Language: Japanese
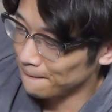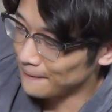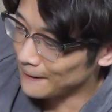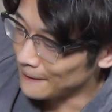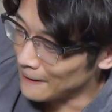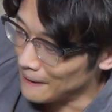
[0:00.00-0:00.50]

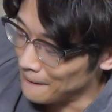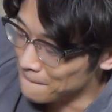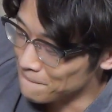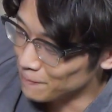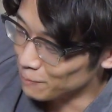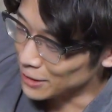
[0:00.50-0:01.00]
だから
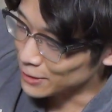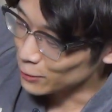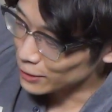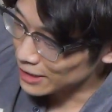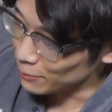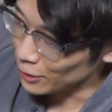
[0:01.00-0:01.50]
まあ
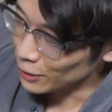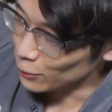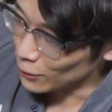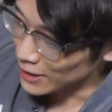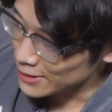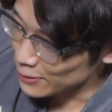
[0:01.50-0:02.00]
少しでもね
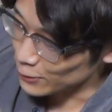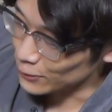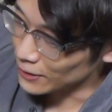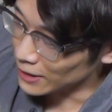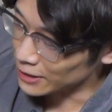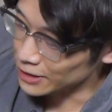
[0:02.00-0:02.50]
こう圧
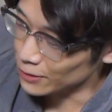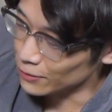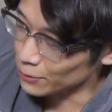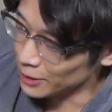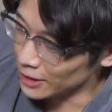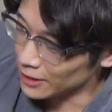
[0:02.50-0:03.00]
力かかっちゃう
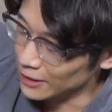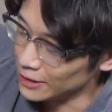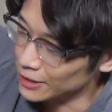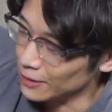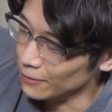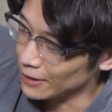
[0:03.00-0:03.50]
とビリって
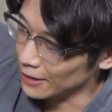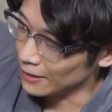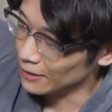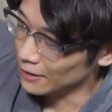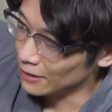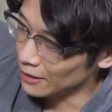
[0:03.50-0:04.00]
なっちゃうんで